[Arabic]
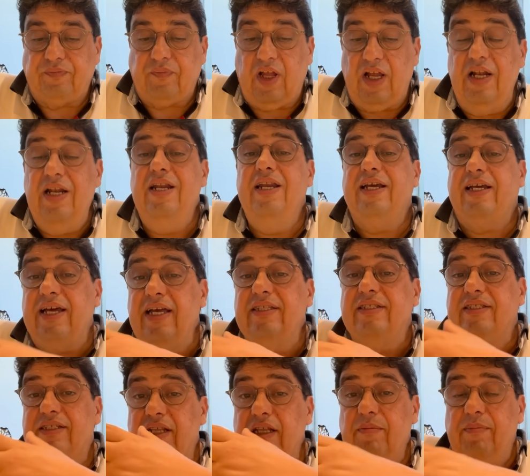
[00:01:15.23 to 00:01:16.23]
اللي
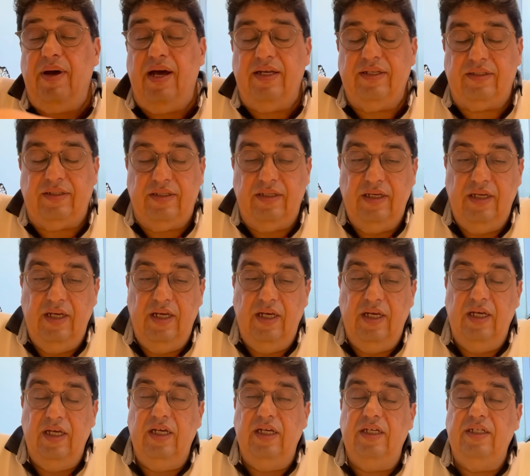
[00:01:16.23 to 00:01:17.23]
كانت طلبات
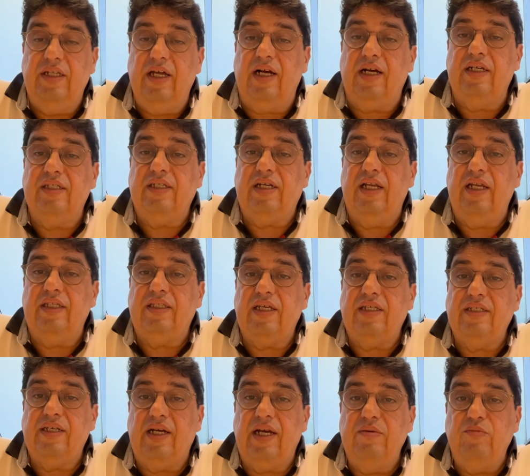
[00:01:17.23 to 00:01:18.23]
إدارة
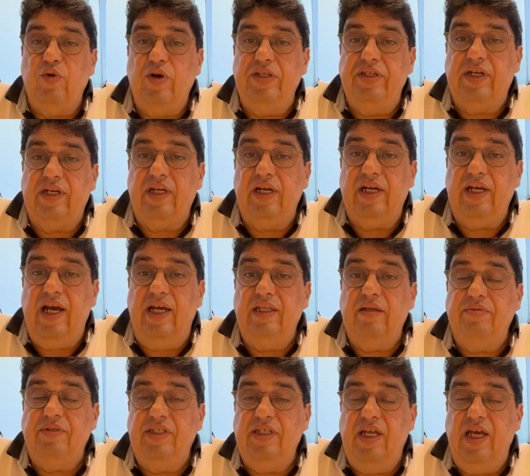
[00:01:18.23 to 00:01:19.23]
غالاتاساراي مويد الركاكي عدم
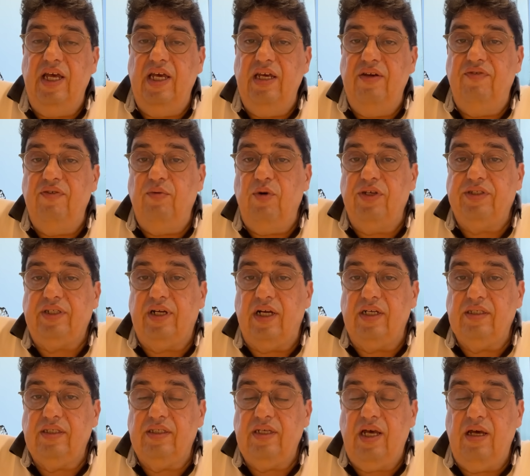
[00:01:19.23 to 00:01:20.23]
استدعائه في المعسكر
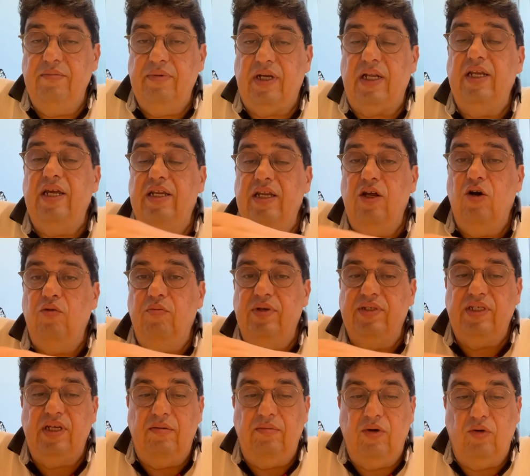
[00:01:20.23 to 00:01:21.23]
السابق لأنه
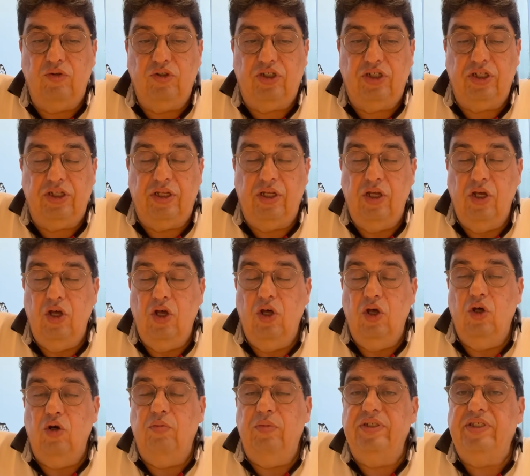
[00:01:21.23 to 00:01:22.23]
مازال موجود
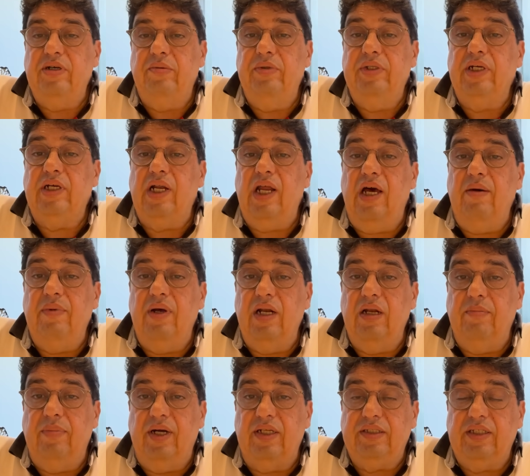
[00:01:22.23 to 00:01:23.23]
ومازال ما دار العمل
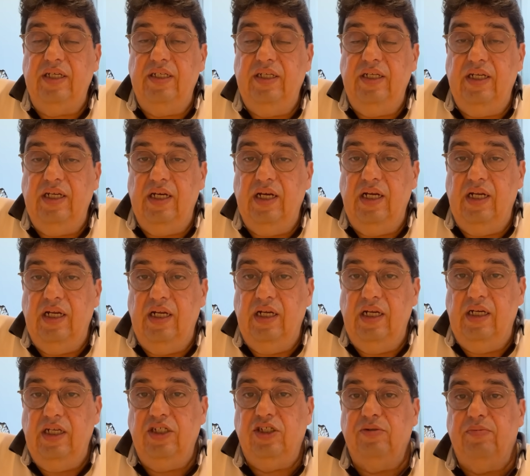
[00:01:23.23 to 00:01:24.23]
الباطني
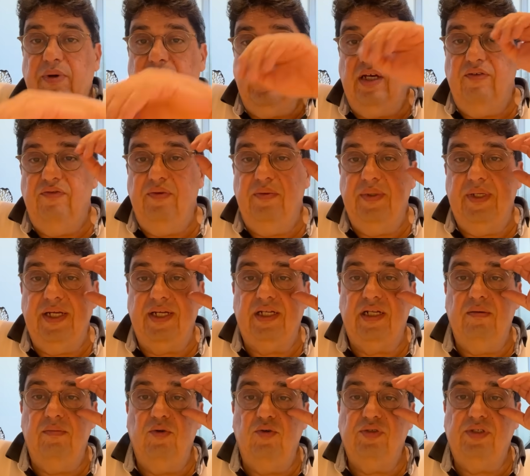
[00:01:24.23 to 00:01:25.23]
الإجباري في بداية
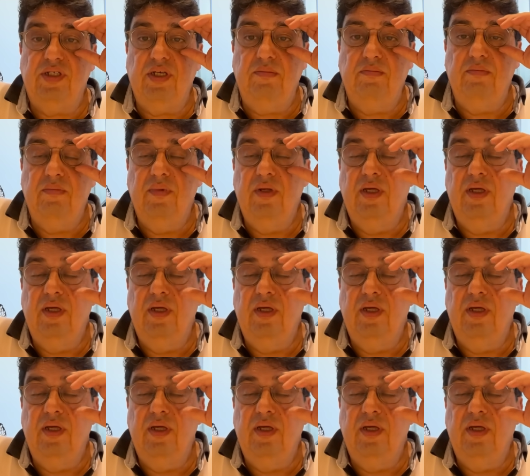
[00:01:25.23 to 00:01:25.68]
الموسم